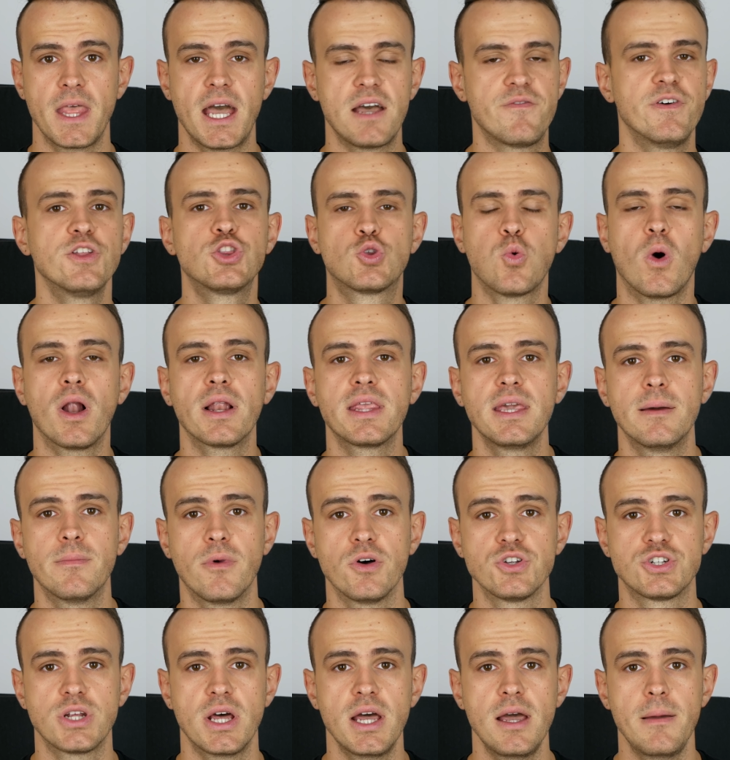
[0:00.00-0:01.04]
Ewentualnie
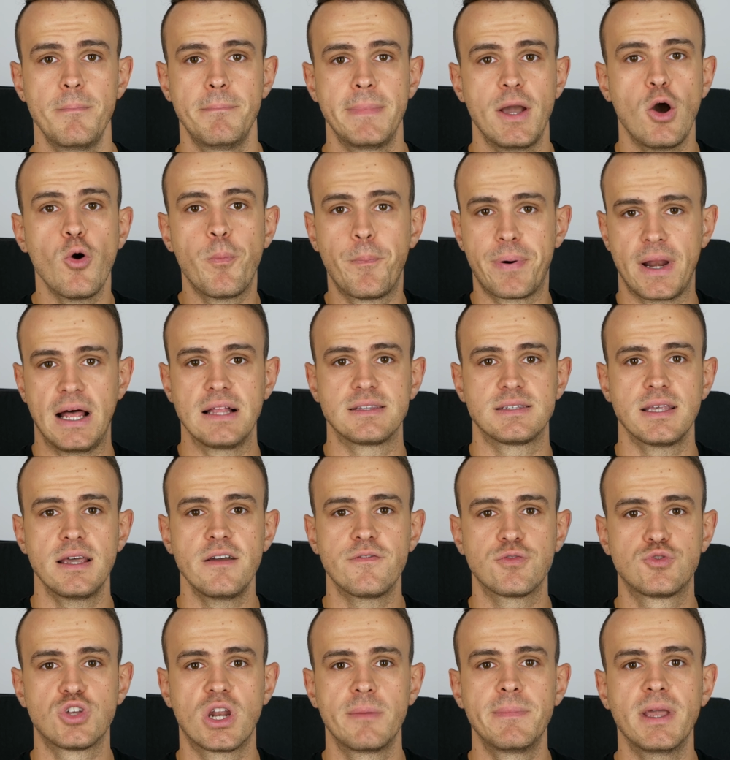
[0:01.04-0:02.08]
może miał
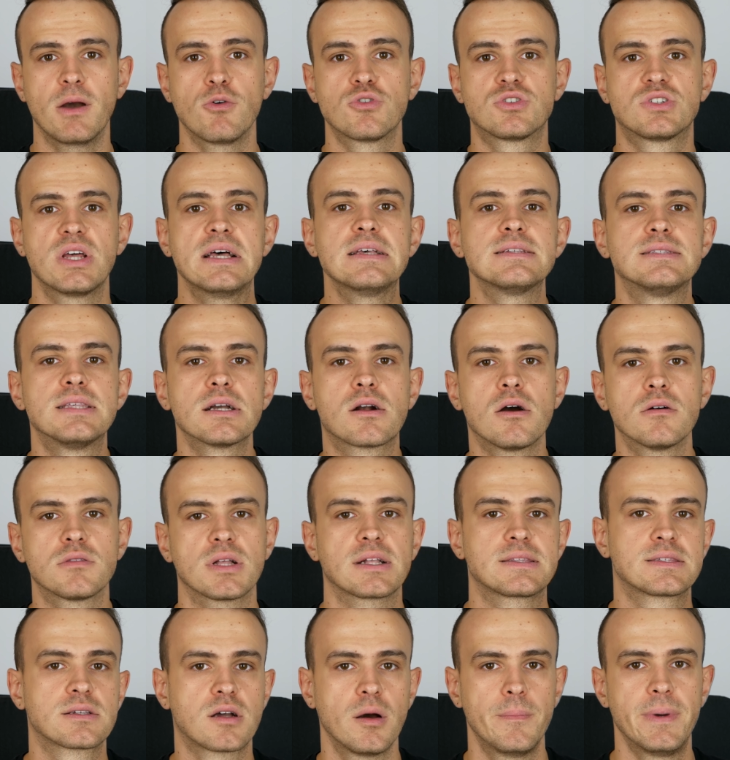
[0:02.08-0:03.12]
pracę, w której miał częsty
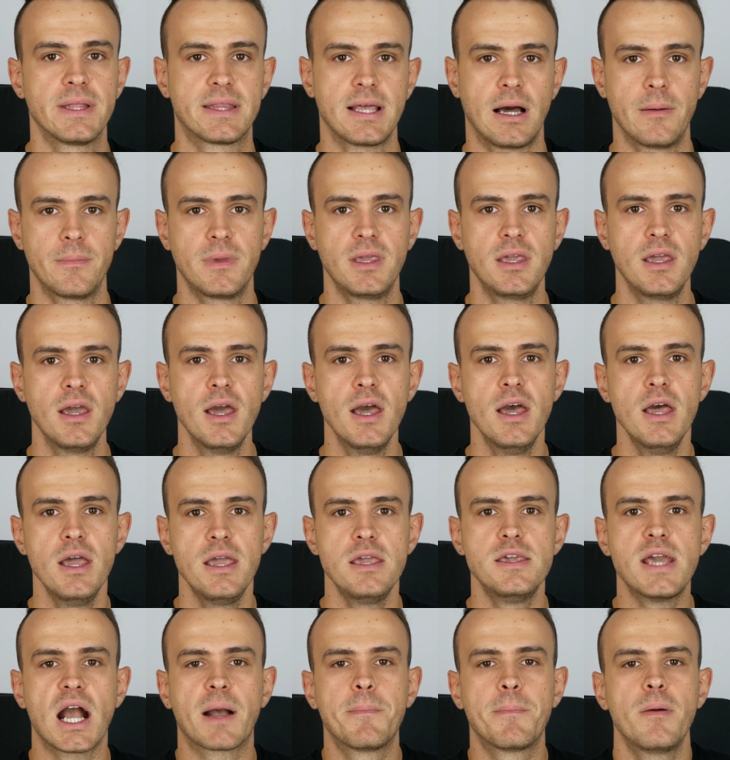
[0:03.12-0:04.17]
kontakt z kobietami
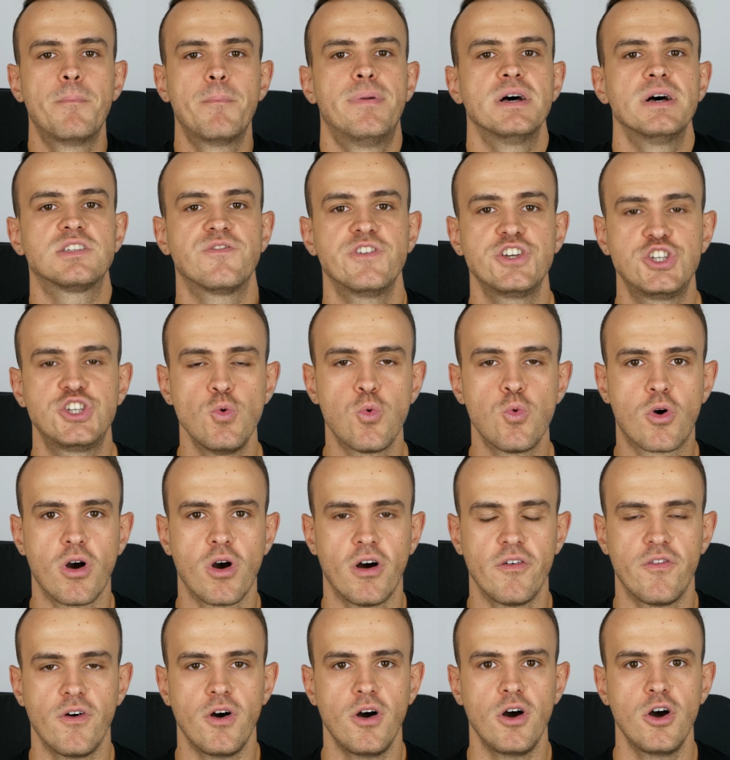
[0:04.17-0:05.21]
i jakby
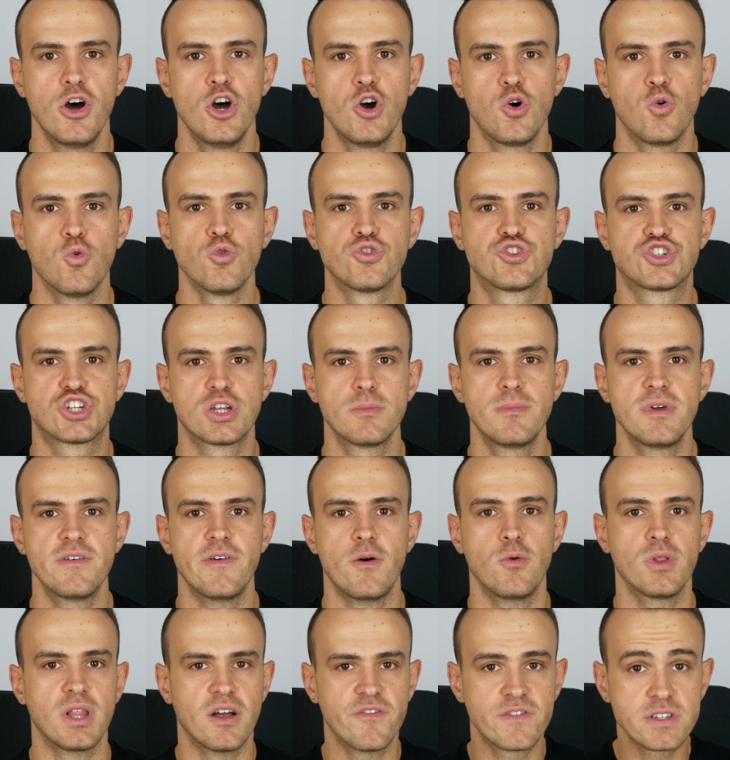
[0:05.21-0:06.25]
bezwysiłkowo
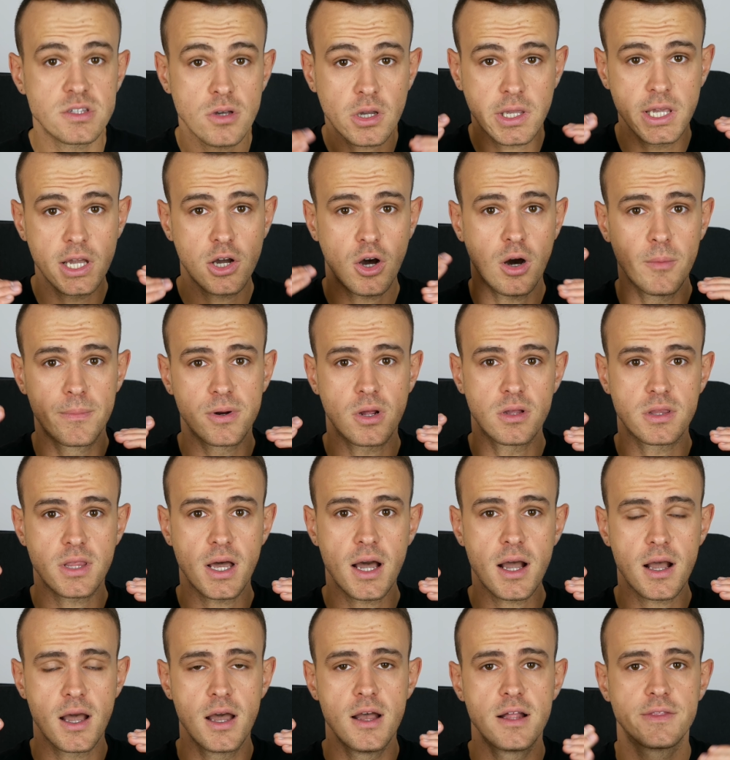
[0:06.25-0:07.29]
utrzymywał na wysokich
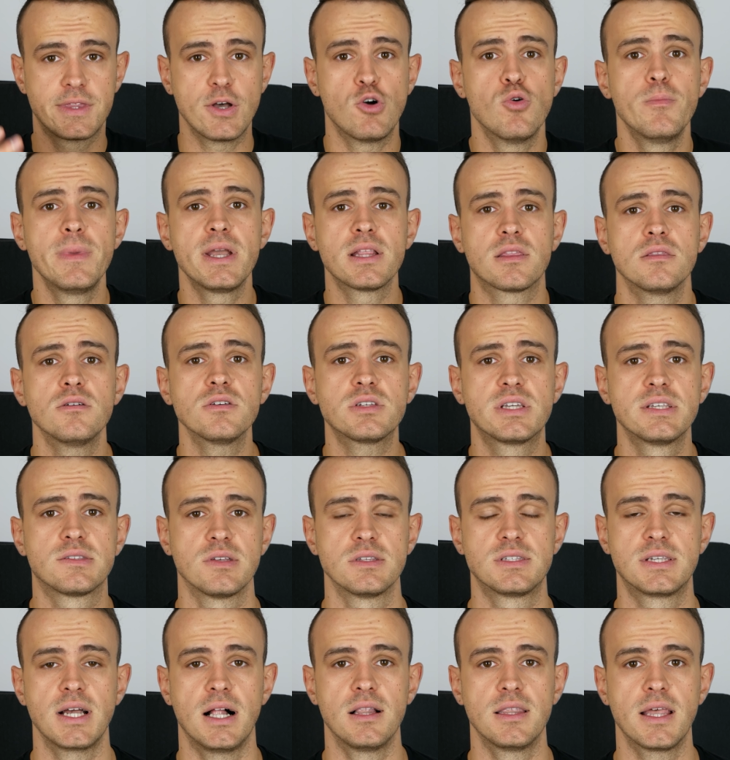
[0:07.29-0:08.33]
obrotach te umiejętności
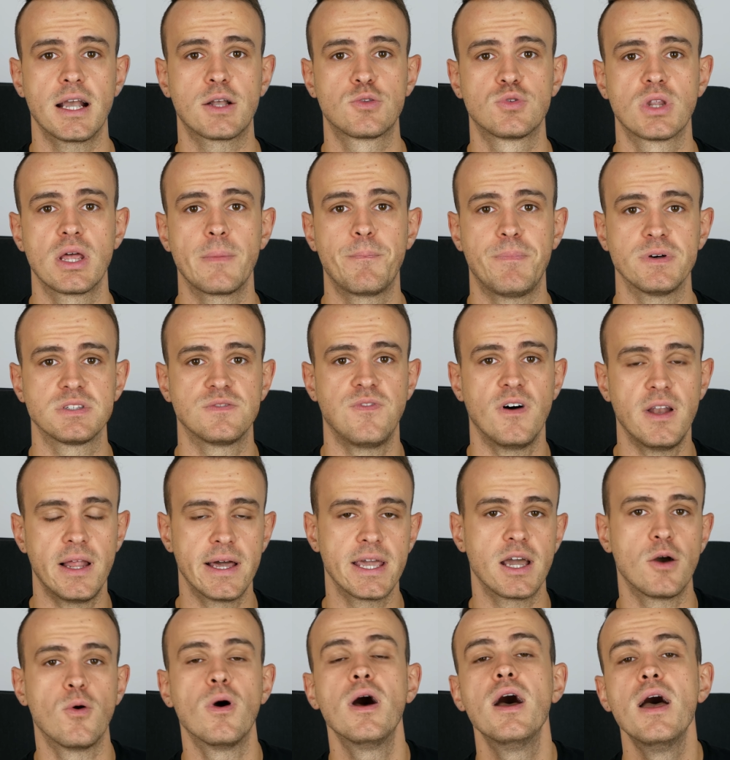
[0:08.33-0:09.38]
socjalne, które
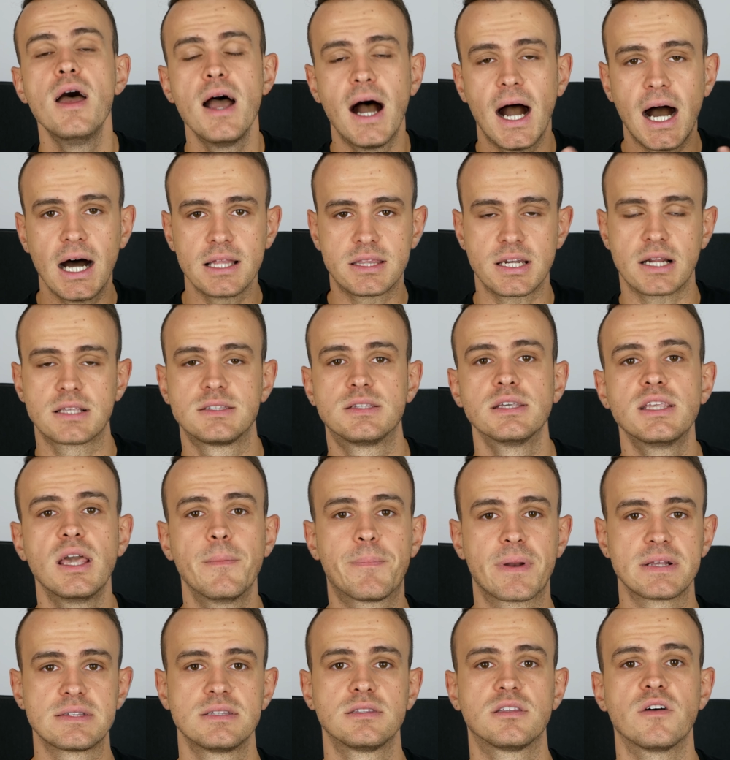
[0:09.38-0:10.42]
pozwalają atrakcyjnie
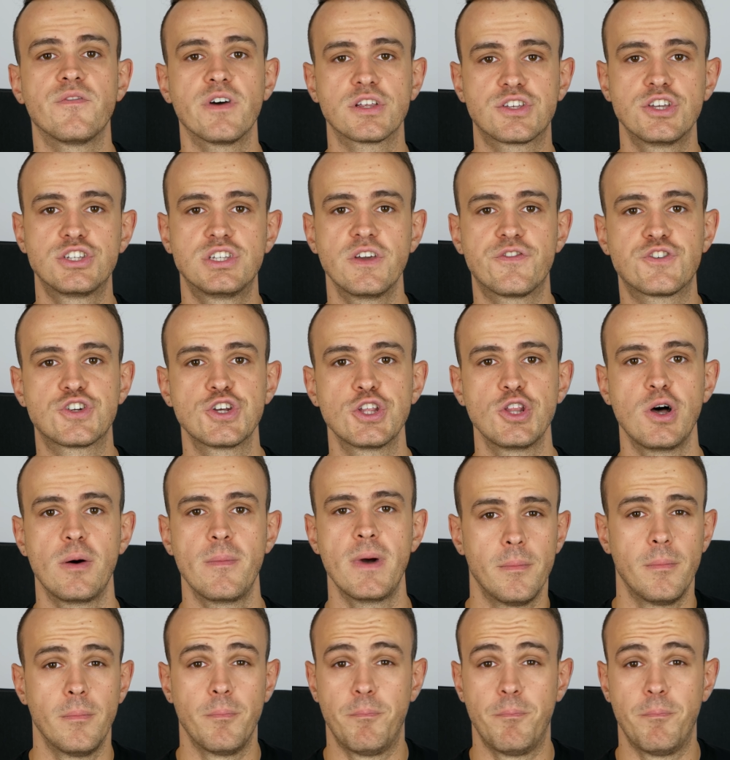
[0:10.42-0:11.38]
prezentować się dziewczynom.